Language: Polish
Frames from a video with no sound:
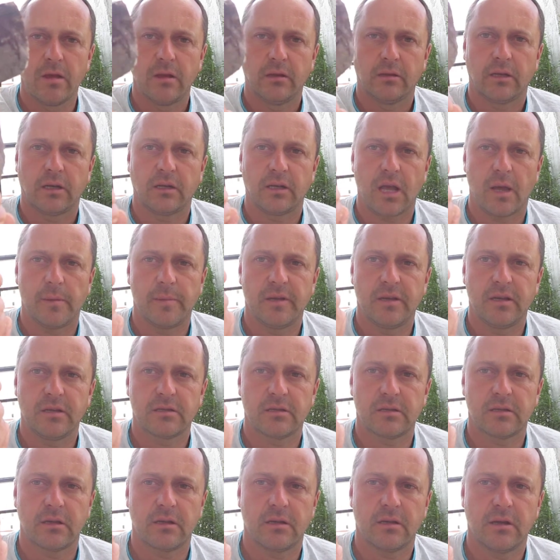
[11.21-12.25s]
Ten kamień
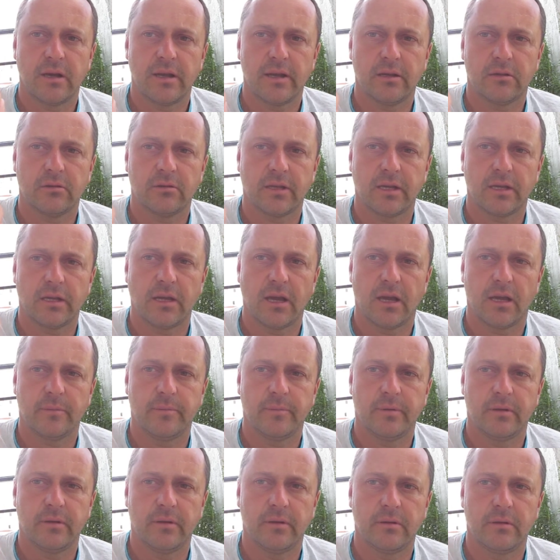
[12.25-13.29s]
jest e, lekko taki
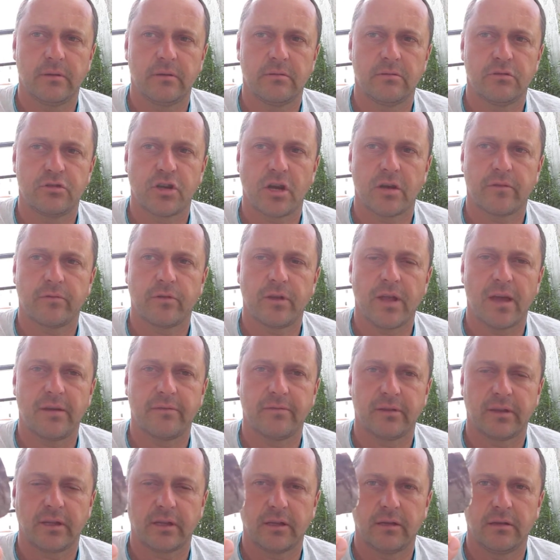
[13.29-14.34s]
jakby
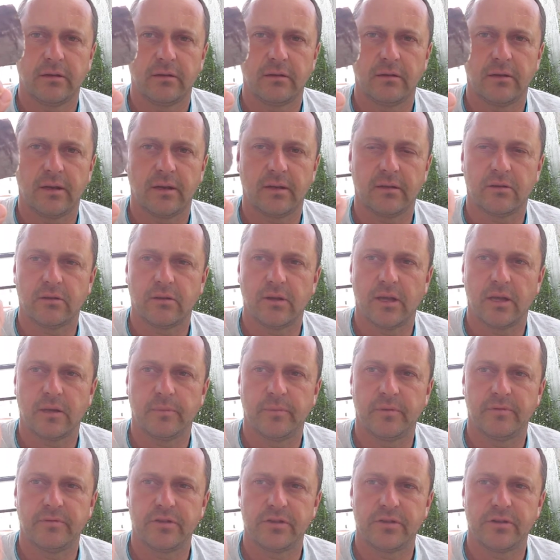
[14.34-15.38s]
czerwonawy, taki lekko
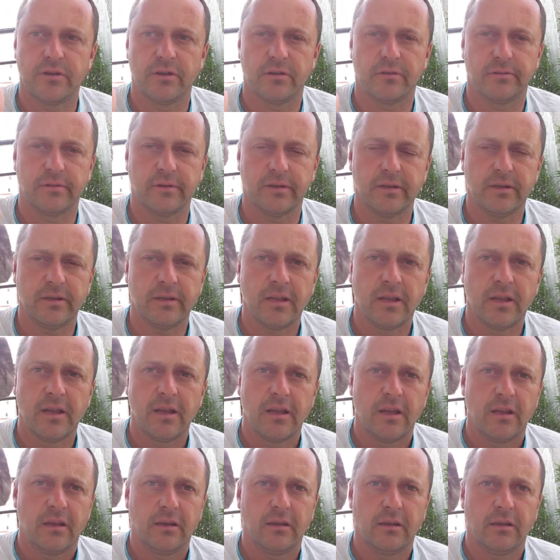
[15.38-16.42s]
jakby wiśniowy
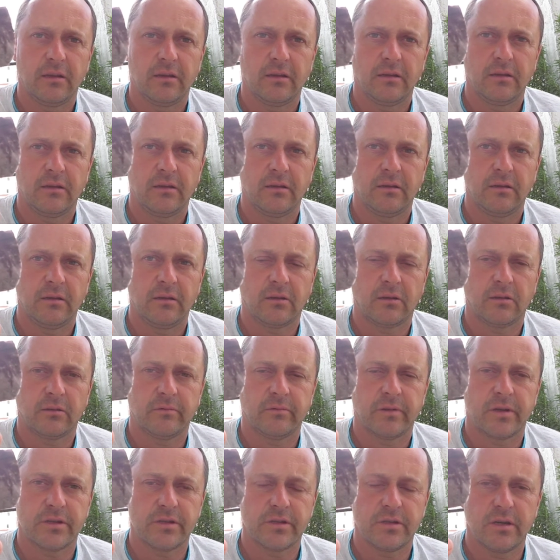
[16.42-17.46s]
i
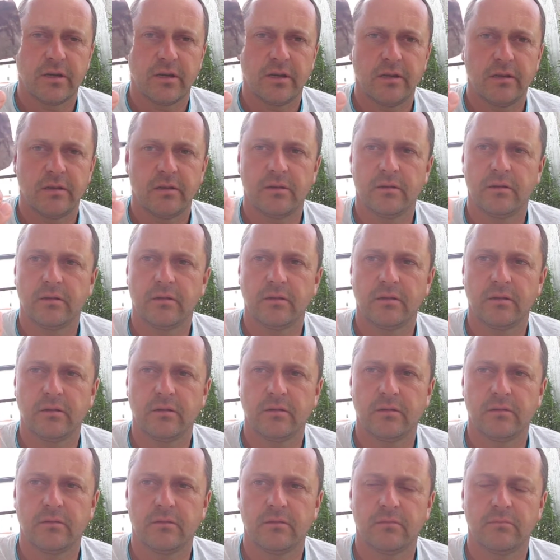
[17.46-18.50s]
on właśnie
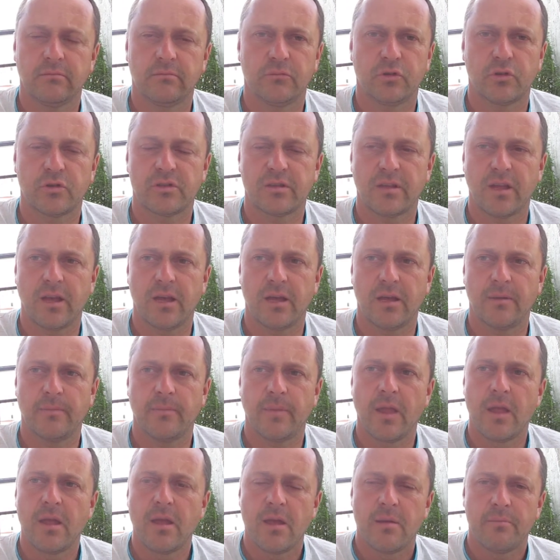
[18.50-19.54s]
dostałem,
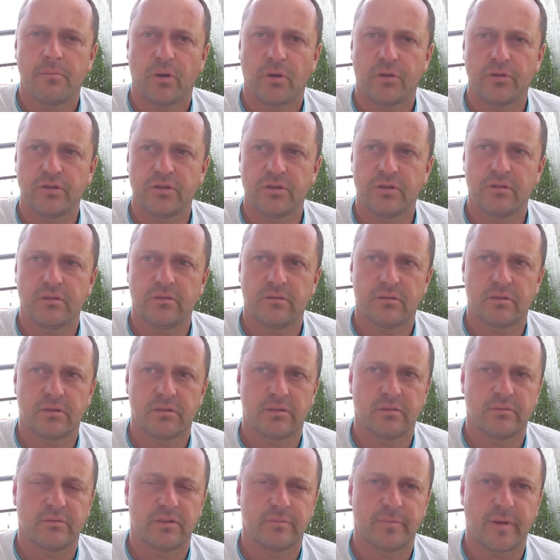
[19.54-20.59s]
pochodzi
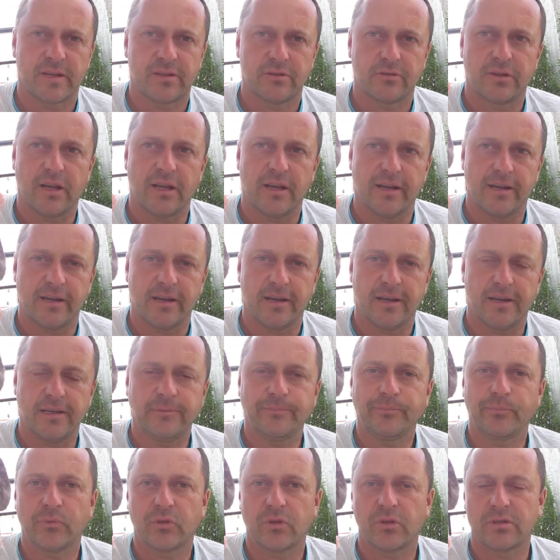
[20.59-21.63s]
z, z bardzo
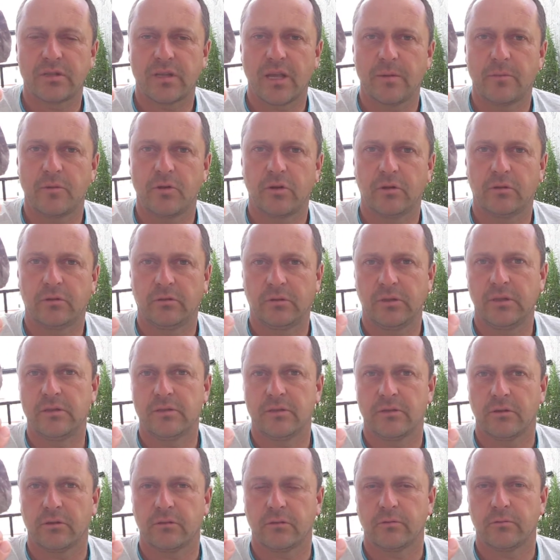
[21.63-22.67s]
daleka. Dostałem go od
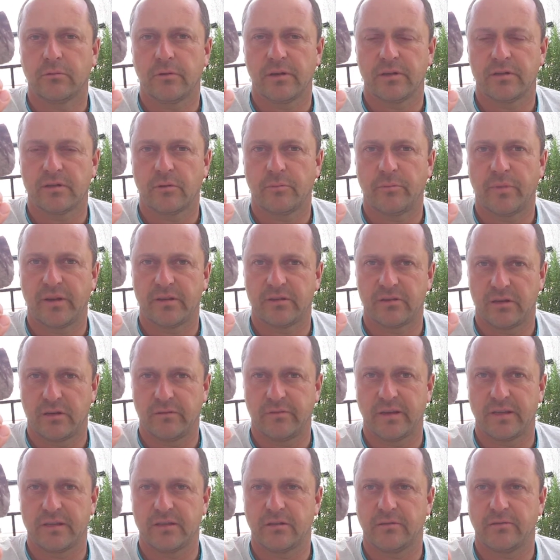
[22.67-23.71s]
istot, które są bardzo
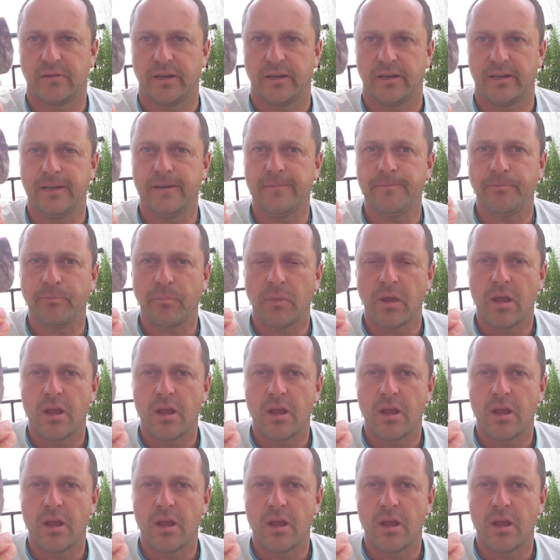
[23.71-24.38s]
zaawansowane.